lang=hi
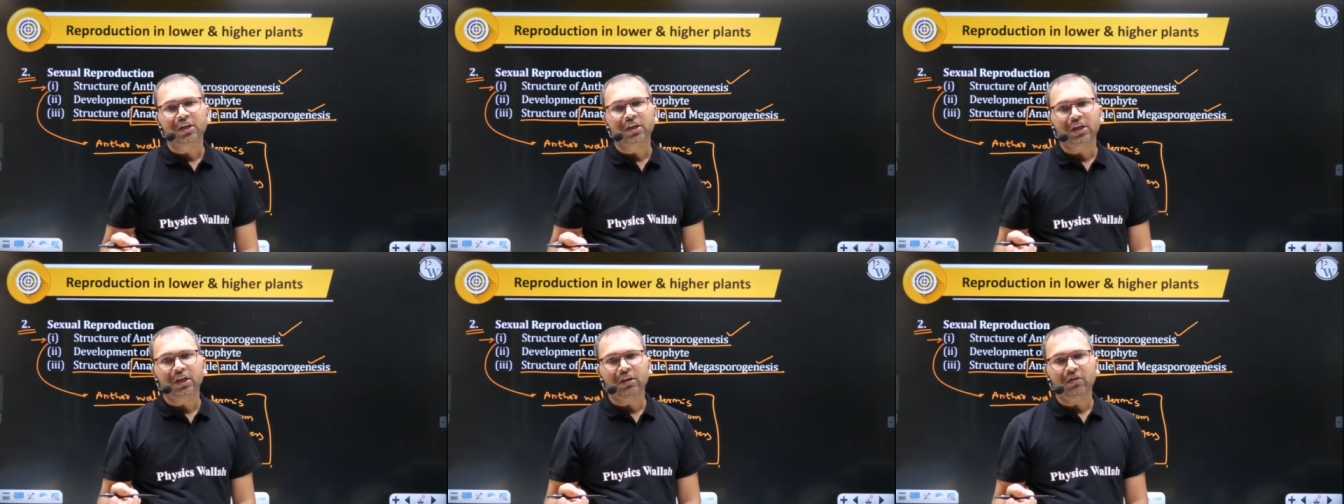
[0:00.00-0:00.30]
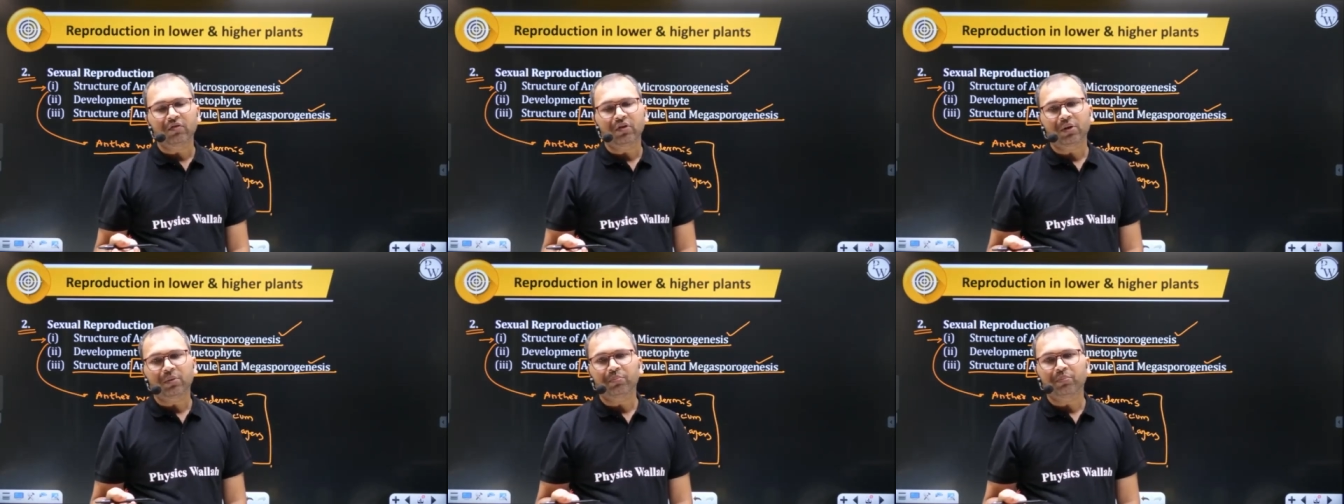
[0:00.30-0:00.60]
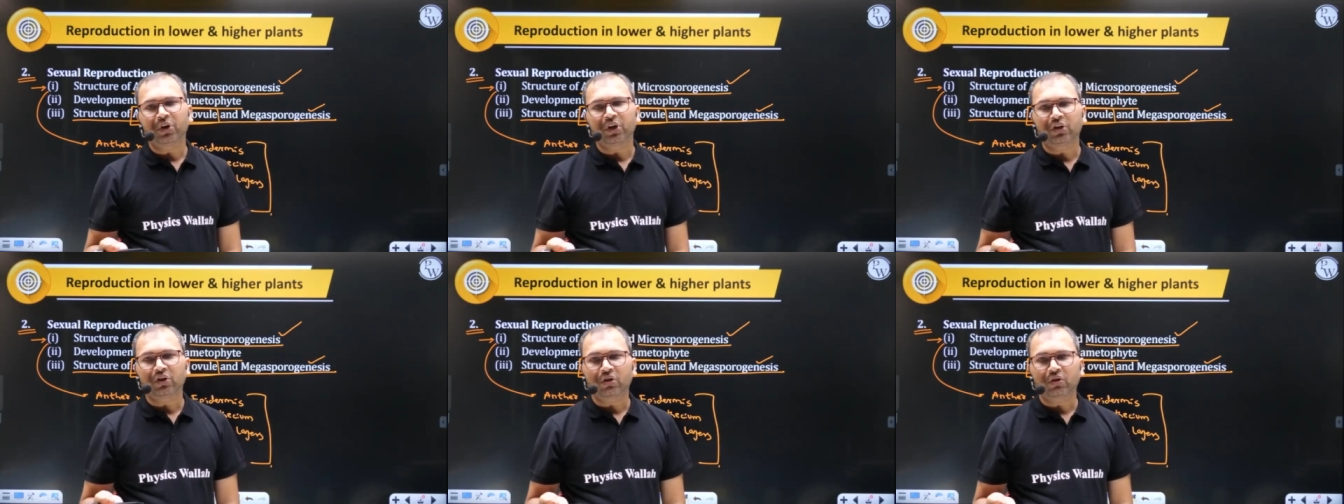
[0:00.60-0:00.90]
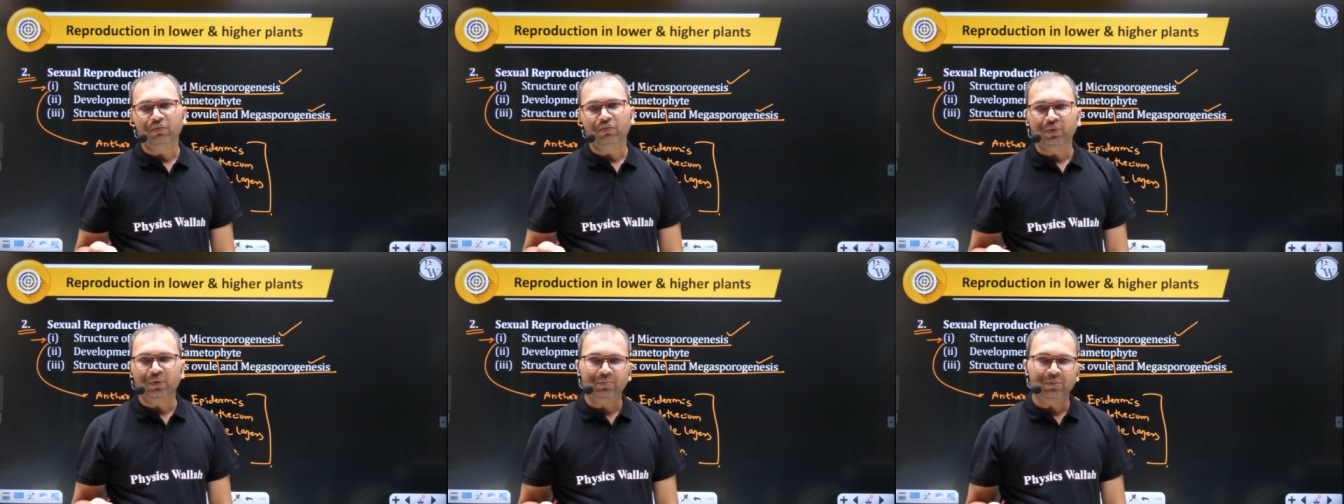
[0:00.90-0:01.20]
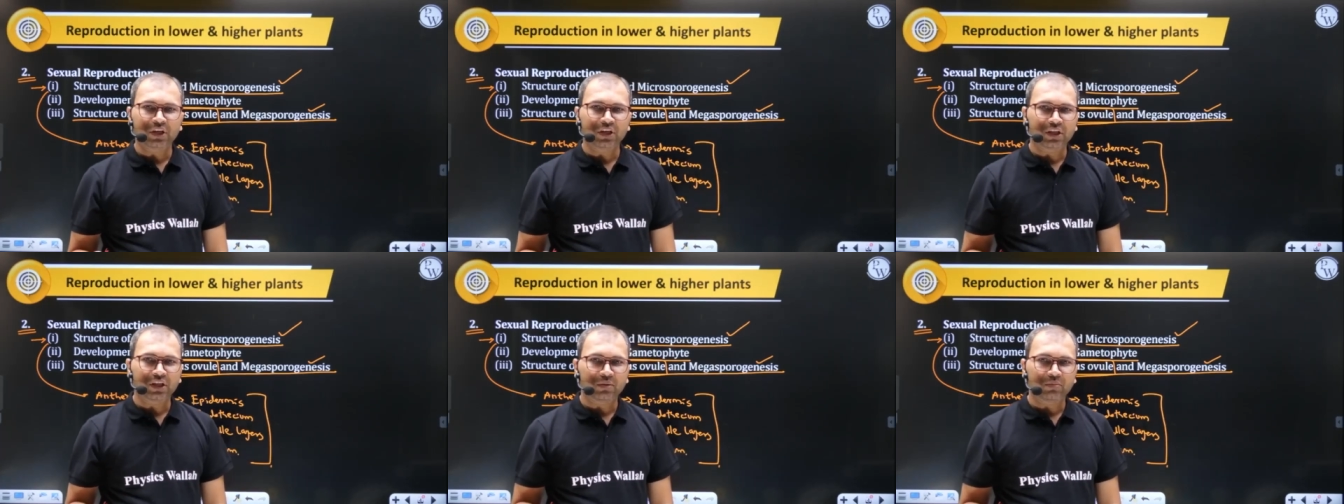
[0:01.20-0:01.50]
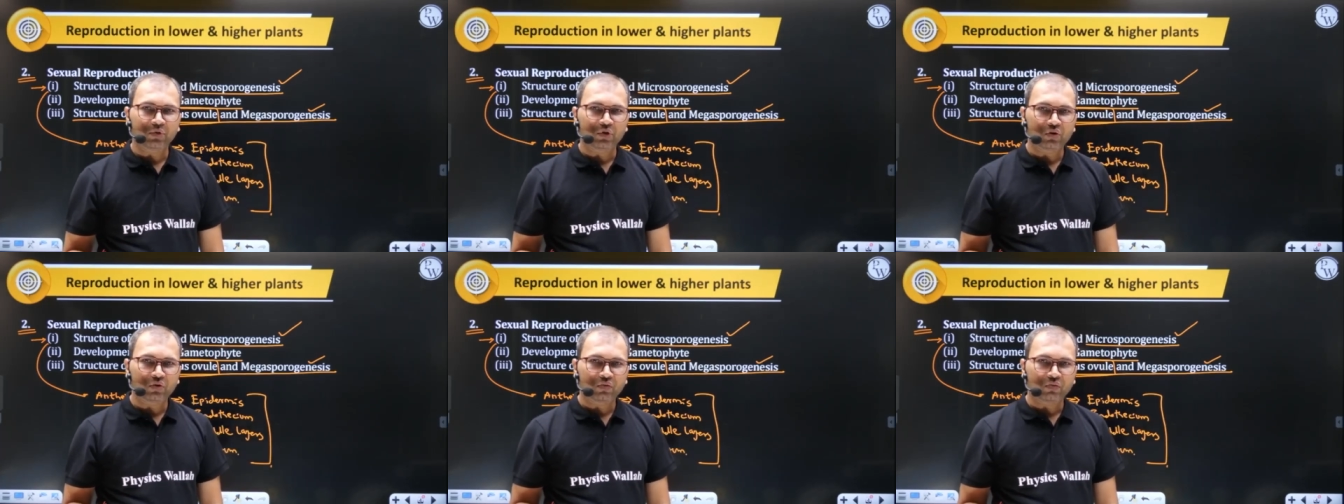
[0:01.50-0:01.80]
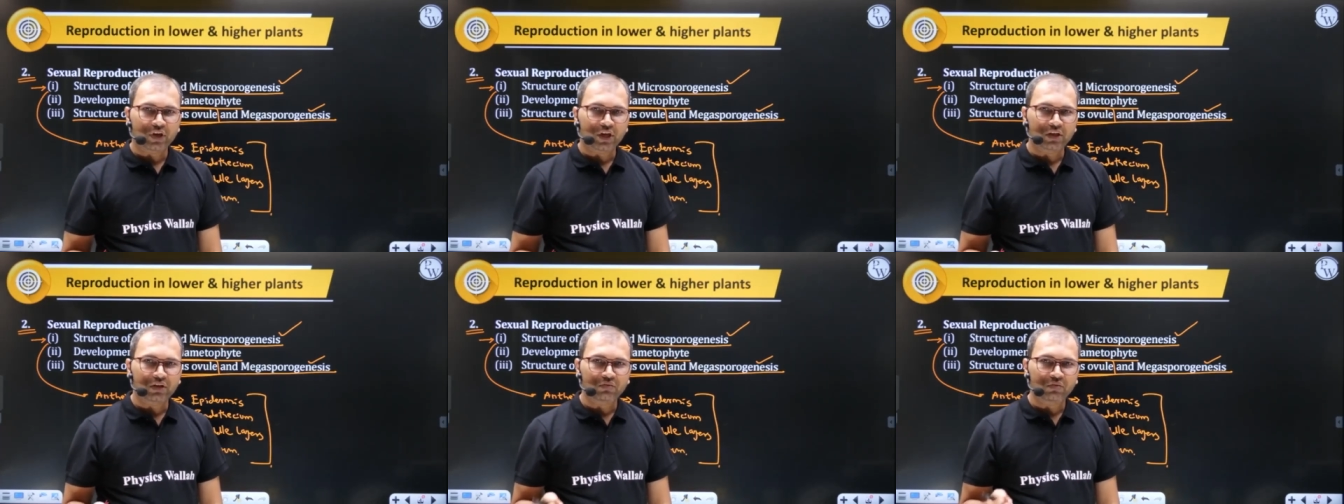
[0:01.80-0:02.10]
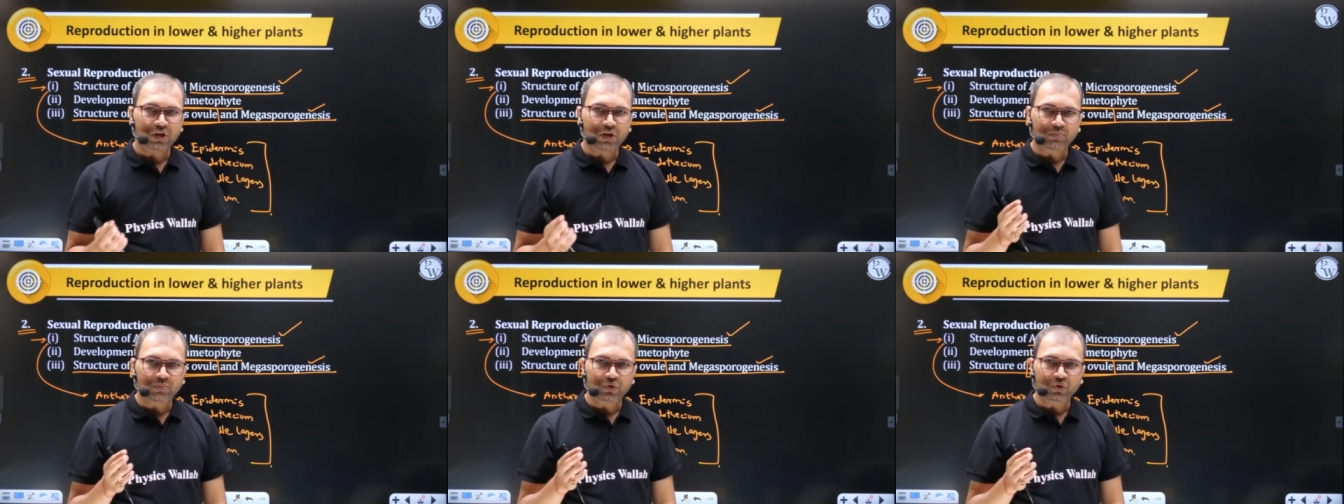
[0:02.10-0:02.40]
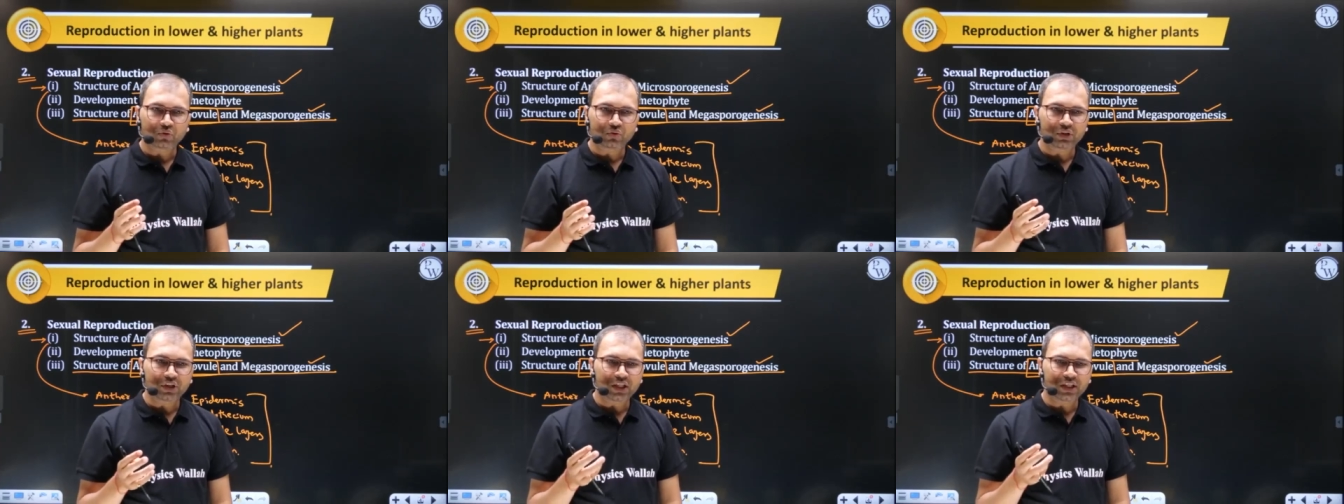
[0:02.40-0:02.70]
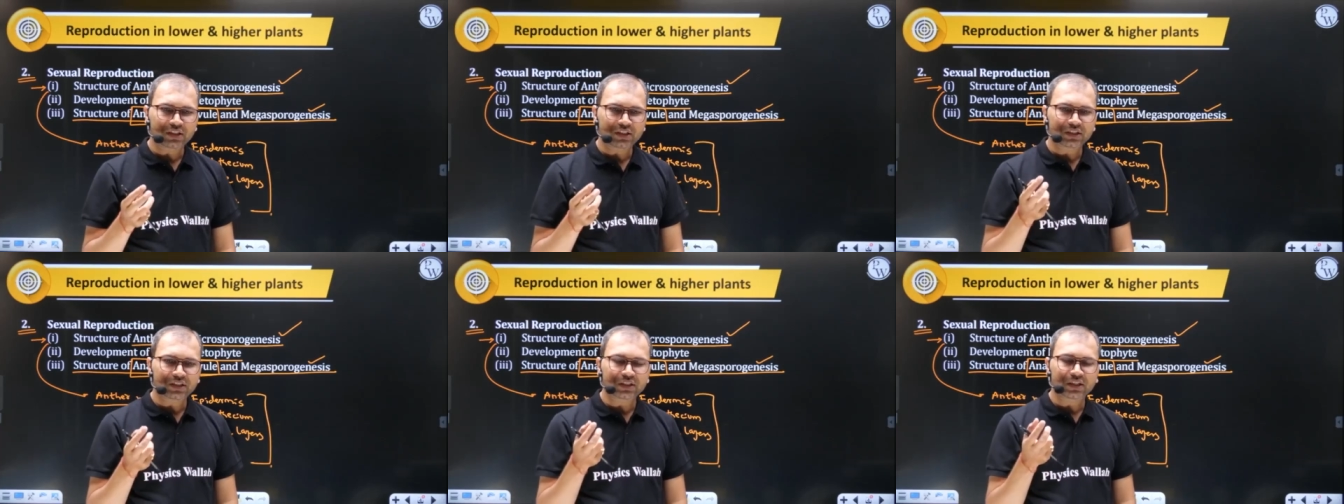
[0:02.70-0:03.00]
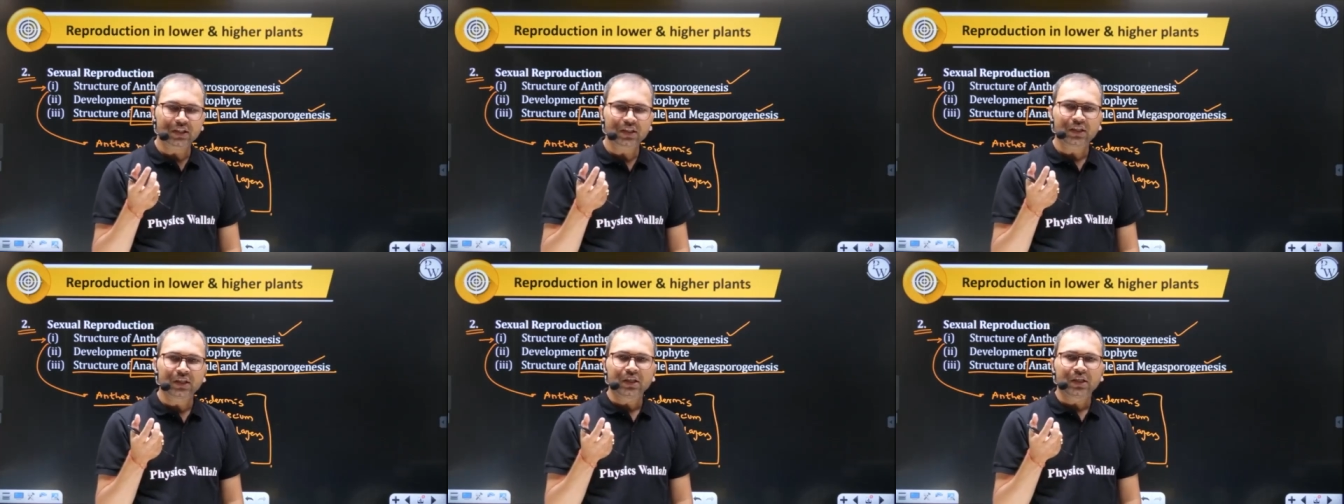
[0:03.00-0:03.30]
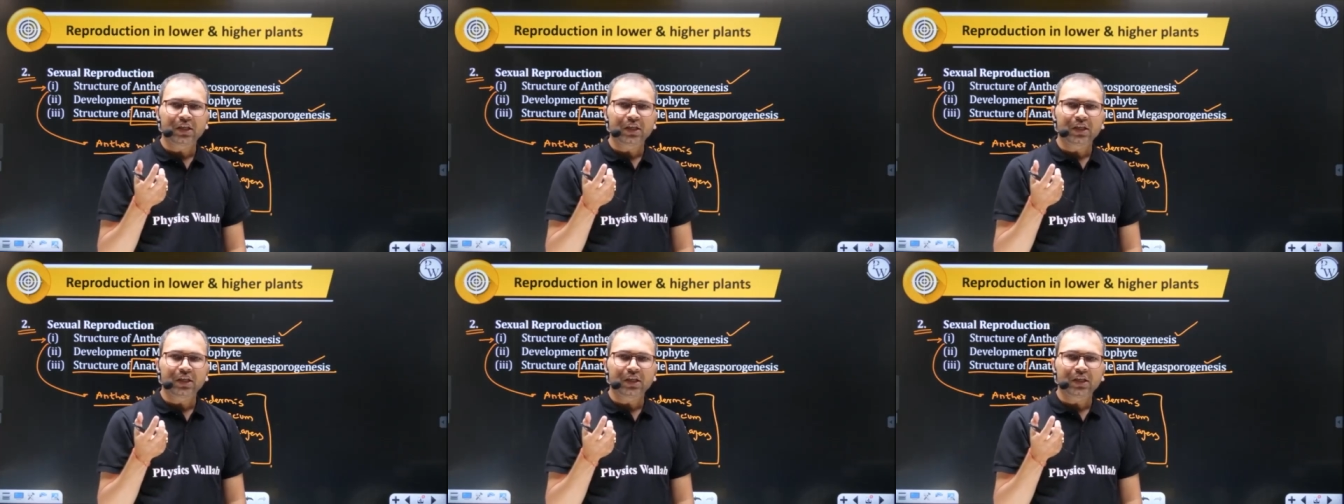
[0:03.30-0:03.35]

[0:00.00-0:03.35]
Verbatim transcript: डेवलपमेंट ऑफ फीमेल गैमेटोफाइट वहाँ पे होता है जैसे